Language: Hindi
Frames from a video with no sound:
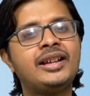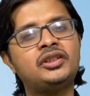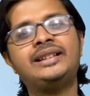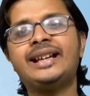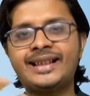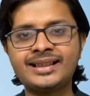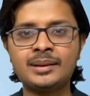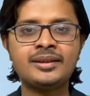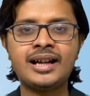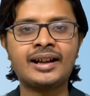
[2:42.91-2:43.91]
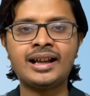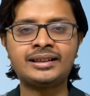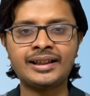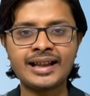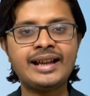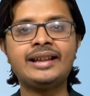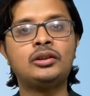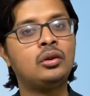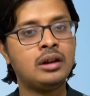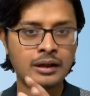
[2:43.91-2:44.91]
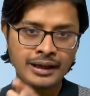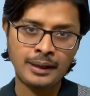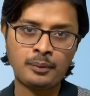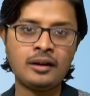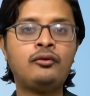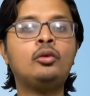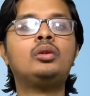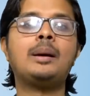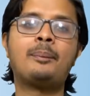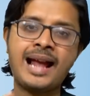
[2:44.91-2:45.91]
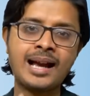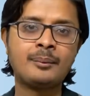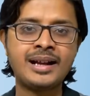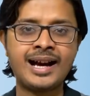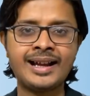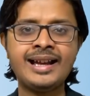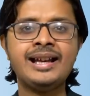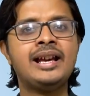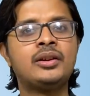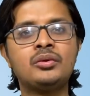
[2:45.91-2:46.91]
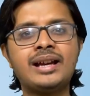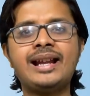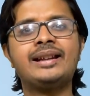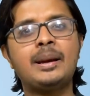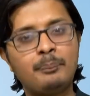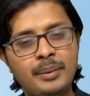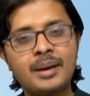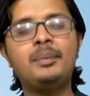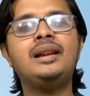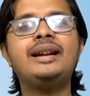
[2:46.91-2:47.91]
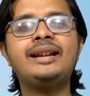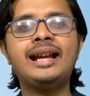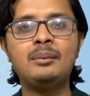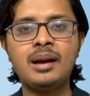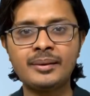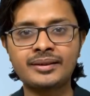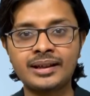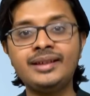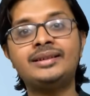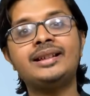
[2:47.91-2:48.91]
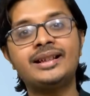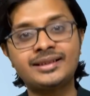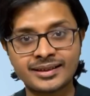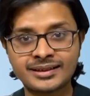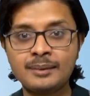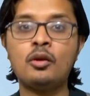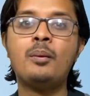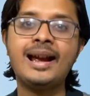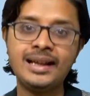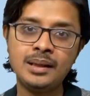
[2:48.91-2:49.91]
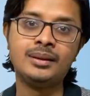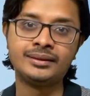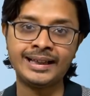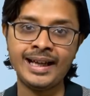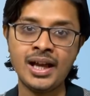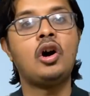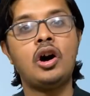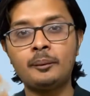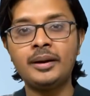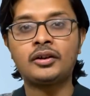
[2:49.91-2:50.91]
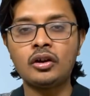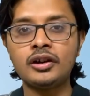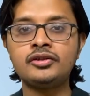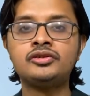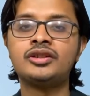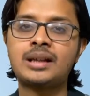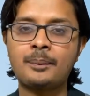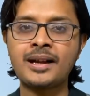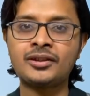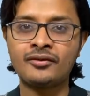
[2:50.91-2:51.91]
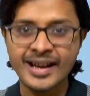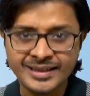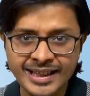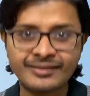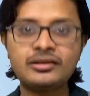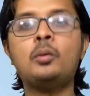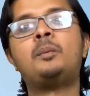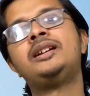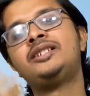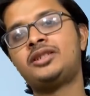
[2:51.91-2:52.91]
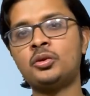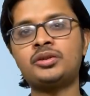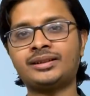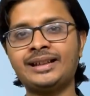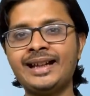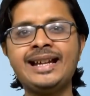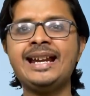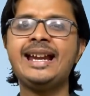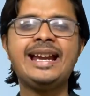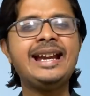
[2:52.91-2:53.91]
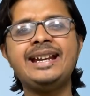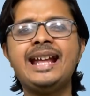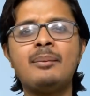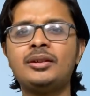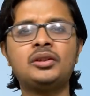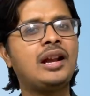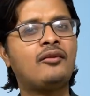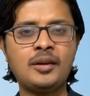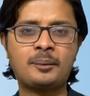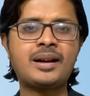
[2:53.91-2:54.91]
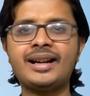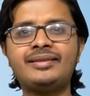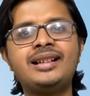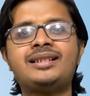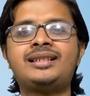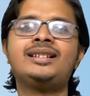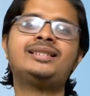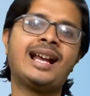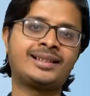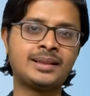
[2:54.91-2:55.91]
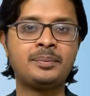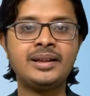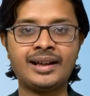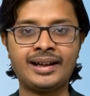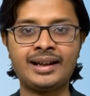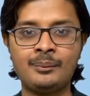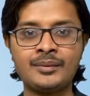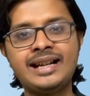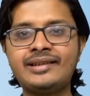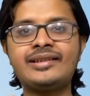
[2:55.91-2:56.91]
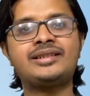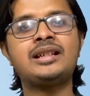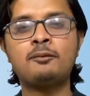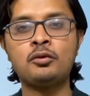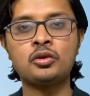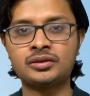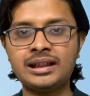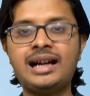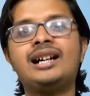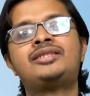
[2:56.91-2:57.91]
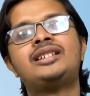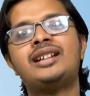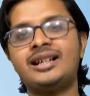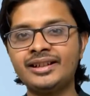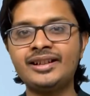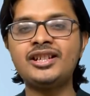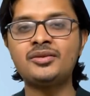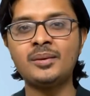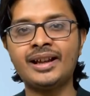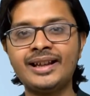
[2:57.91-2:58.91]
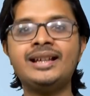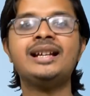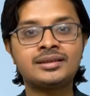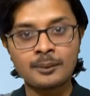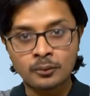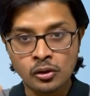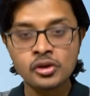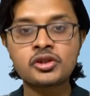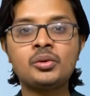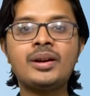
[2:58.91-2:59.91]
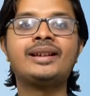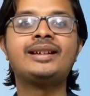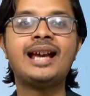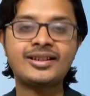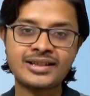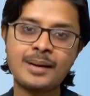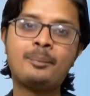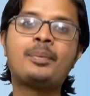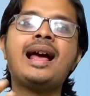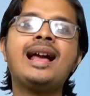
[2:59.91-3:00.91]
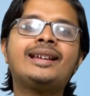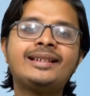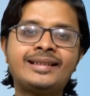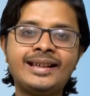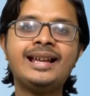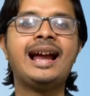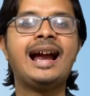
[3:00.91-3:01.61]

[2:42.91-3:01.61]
ये तो देख के समझ आ गया था कि यार ये तो अप्रैल फूल का प्रैंक बना रहे हैं क्योंकि यार इनके बिग बिलियन डेल में हमें सही से इनके सस्ते मोबाइल नहीं मिलते और बिटकॉइन जिसका प्राइस वैसे ही इतना ऊपर नीचे हो सकता है इंडिया में तो यार फ्लिपकार्ट इतनी आसानी से एक्सेप्ट नहीं करेगा इंटरेस्टिंग पोस्ट था अच्छी खासी रीच मिल गई सब खुश हुए कि यार चाहे प्रैंक ही सही